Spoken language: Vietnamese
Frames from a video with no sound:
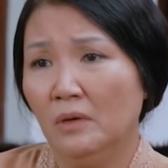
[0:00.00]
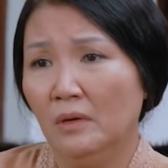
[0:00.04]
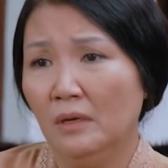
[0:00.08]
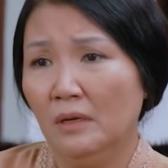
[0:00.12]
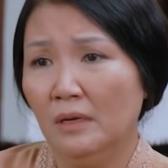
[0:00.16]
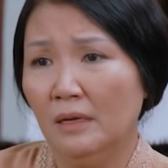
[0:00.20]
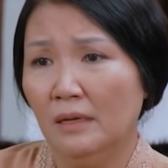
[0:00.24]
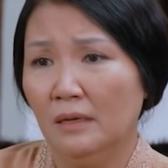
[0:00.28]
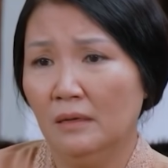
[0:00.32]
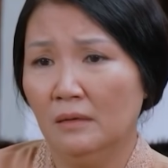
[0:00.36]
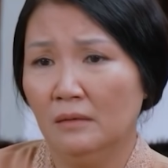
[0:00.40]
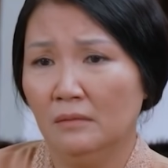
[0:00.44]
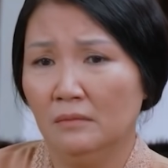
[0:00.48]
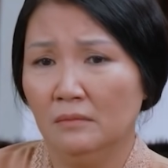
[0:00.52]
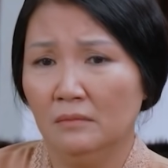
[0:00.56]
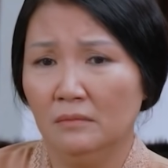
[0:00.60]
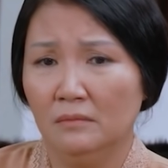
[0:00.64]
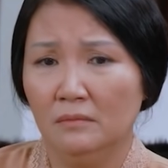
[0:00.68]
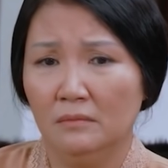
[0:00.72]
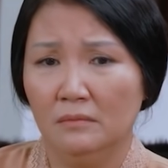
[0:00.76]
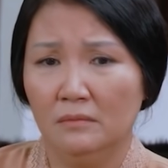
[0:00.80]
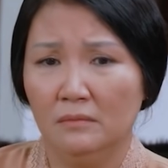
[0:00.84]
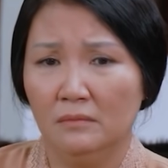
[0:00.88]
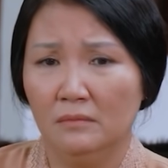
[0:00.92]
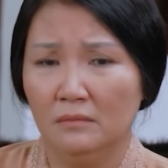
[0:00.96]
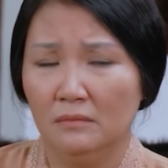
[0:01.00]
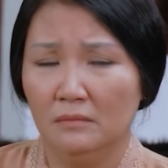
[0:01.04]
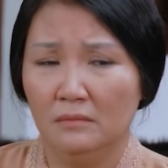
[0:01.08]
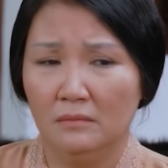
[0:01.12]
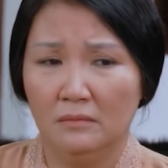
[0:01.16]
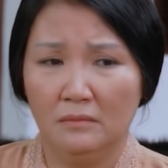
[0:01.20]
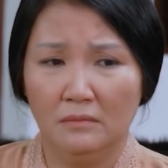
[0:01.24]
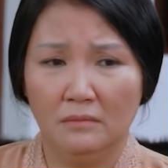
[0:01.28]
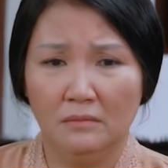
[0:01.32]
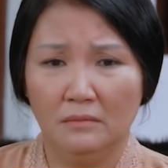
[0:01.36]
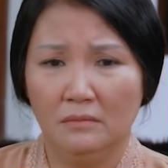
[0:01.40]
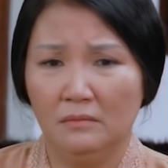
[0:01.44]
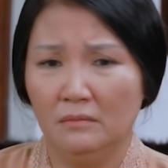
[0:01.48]
Nó cũng nói là
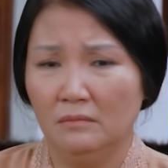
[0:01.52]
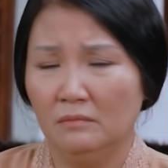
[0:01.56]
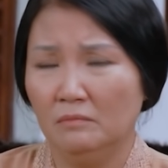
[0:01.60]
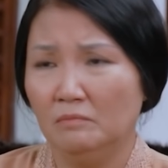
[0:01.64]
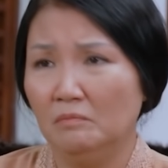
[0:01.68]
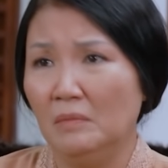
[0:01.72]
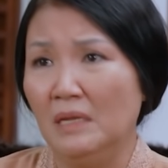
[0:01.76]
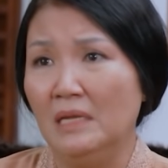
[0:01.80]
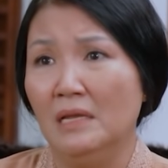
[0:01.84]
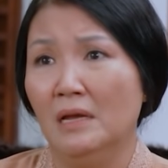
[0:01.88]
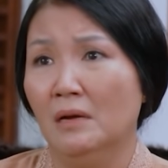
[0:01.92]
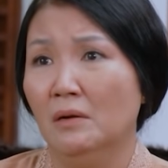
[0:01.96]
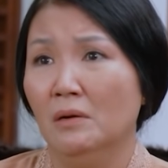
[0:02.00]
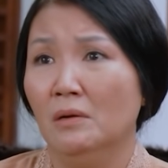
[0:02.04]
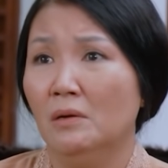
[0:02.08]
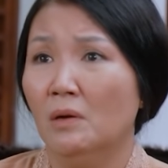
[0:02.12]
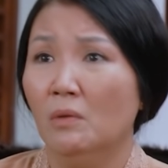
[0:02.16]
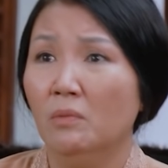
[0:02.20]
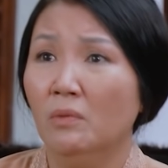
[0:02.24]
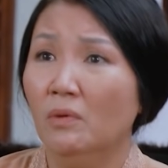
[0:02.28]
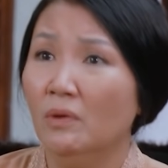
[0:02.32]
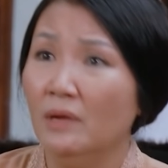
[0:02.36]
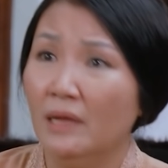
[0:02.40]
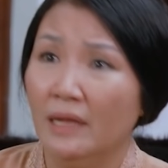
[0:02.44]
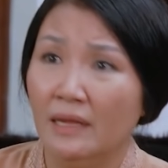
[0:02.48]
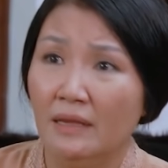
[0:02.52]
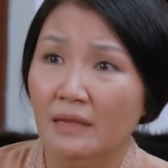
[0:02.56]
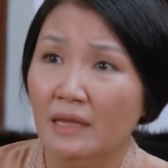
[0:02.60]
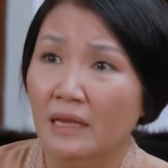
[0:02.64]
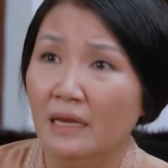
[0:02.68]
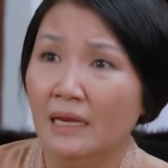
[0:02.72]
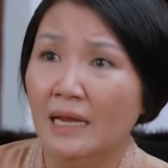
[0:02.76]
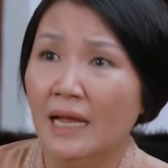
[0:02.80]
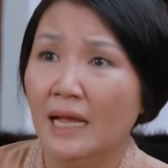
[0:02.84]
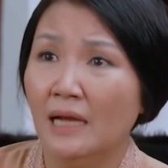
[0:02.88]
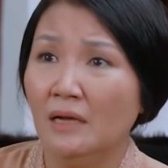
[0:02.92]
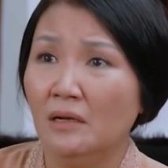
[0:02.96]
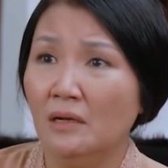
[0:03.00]
Bây giờ nó không nghĩ
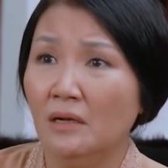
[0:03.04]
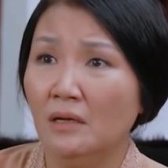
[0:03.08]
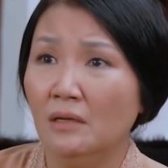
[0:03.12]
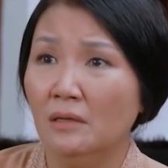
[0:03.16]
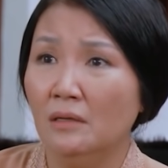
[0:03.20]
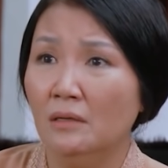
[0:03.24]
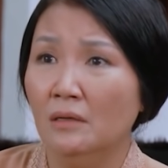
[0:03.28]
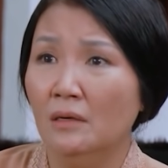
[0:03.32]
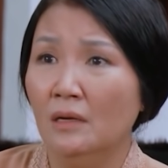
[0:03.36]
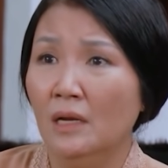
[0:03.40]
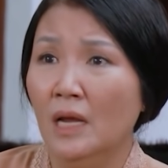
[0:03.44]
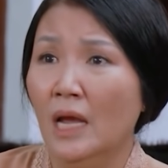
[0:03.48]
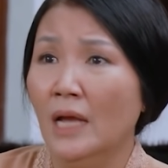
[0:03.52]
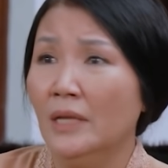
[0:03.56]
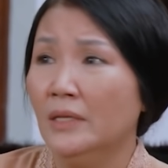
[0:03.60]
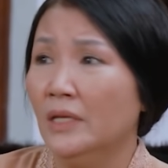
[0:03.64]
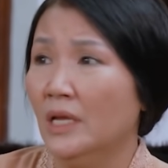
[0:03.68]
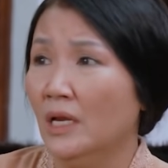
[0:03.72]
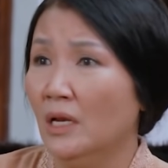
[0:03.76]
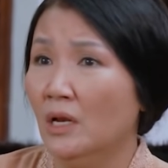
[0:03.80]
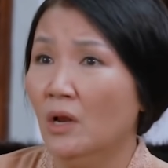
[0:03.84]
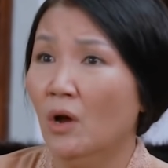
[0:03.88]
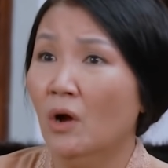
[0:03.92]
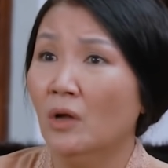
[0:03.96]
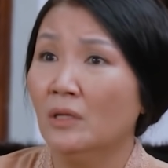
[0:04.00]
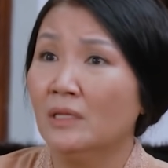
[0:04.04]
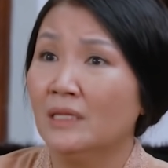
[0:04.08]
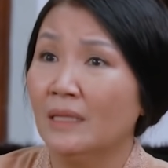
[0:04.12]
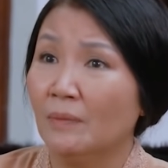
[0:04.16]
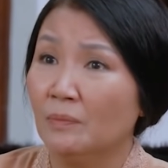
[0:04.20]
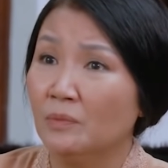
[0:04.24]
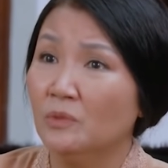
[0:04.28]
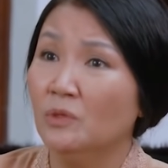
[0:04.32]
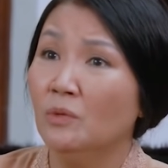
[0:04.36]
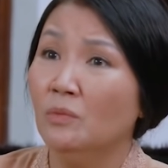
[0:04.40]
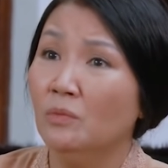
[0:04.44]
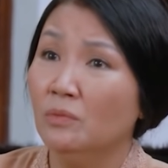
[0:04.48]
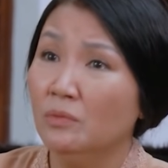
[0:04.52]
gì khác hết á Chỉ lo
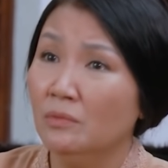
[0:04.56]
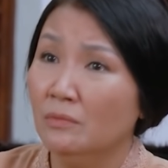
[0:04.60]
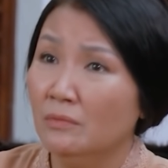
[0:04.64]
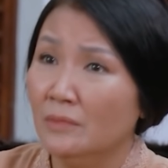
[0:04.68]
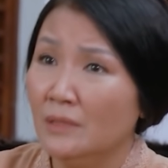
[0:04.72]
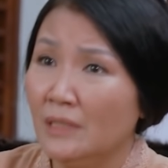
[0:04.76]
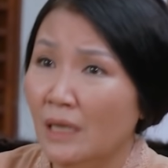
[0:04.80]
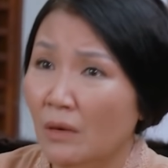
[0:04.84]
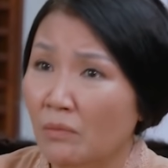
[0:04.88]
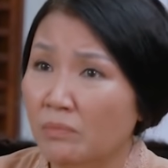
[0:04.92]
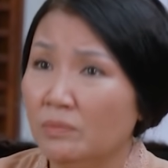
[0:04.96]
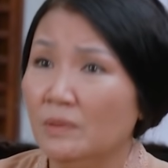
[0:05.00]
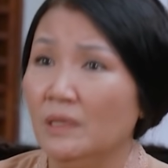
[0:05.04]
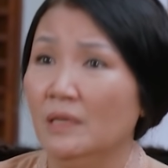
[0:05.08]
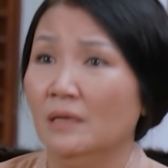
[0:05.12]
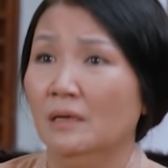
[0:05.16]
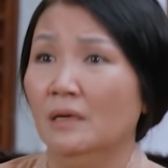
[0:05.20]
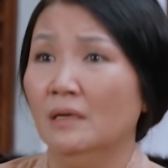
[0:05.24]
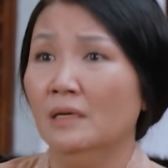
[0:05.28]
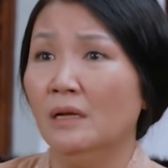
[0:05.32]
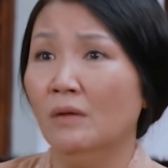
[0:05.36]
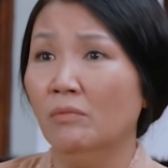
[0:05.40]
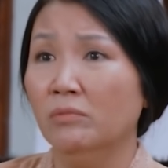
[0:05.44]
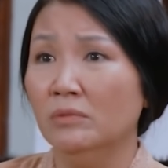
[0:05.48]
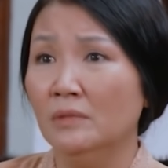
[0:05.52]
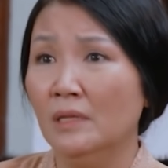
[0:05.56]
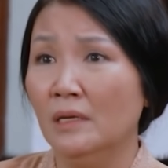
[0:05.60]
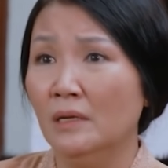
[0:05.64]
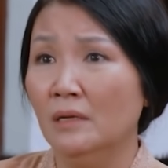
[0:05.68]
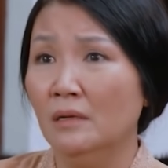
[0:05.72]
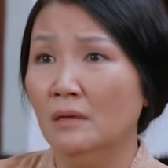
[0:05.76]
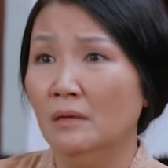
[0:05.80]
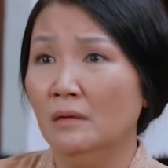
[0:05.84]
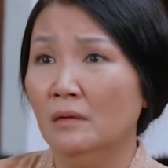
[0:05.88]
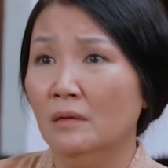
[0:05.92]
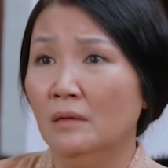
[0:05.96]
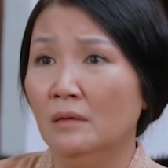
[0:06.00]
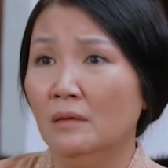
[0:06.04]
tập trung công việc ở công
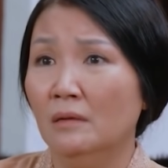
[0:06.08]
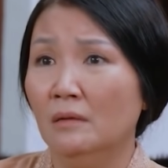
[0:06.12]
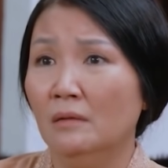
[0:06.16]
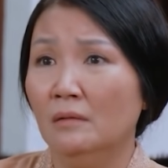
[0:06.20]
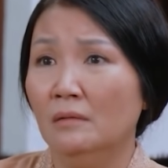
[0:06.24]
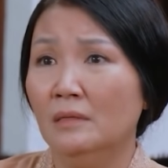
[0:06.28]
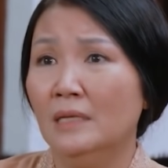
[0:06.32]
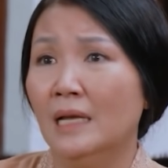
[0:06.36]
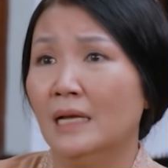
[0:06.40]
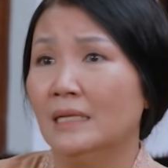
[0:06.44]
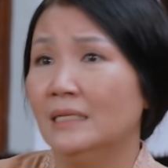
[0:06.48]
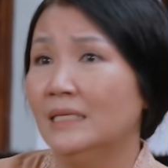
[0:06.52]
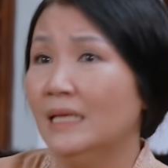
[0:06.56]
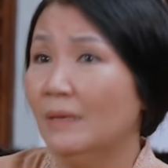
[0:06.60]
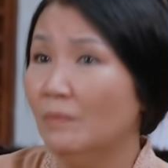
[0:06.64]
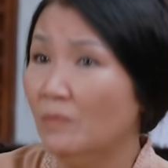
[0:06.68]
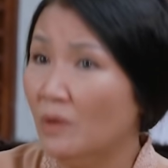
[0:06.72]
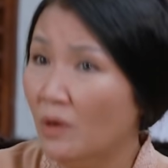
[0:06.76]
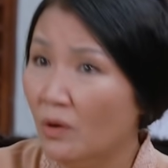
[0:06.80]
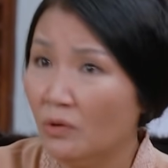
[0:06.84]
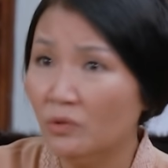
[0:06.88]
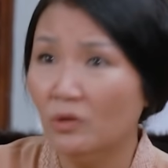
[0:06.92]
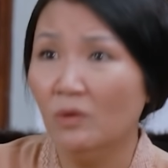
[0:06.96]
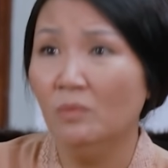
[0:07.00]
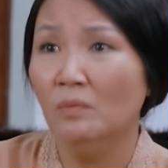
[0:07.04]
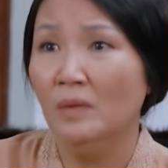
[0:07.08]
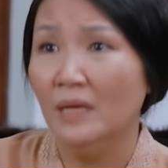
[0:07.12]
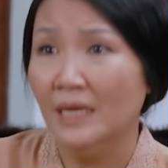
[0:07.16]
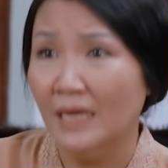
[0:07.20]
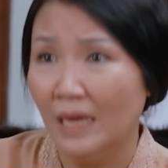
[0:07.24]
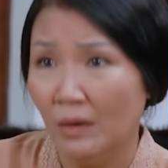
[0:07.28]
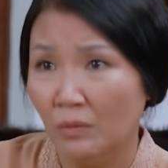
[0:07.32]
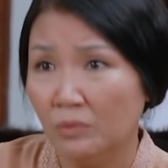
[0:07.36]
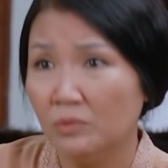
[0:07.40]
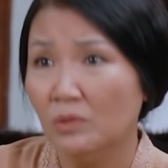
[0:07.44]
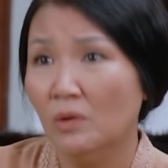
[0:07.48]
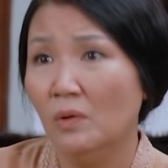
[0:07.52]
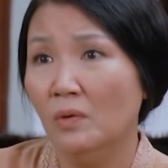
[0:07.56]
ty Và chăm lo cho Mỹ
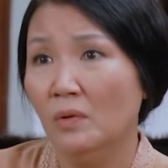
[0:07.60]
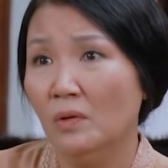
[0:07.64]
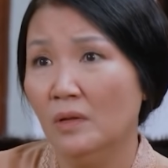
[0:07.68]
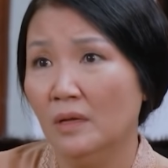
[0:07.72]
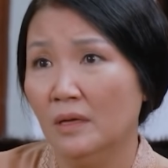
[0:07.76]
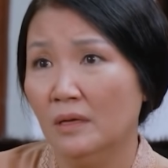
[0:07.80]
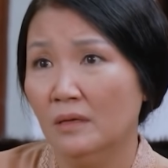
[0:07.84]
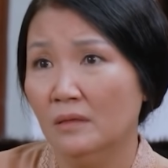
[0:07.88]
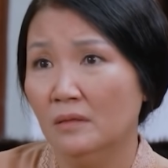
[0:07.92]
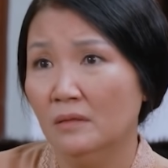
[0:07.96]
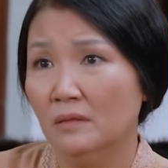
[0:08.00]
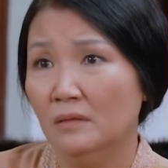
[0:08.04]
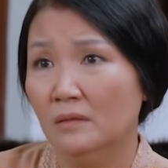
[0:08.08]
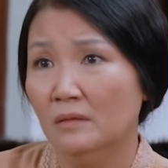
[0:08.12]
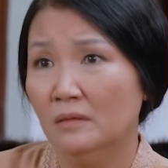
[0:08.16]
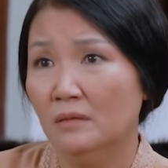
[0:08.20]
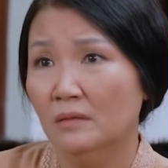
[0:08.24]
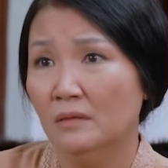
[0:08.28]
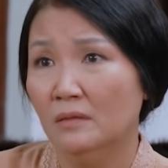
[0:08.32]
Ngọc thôi à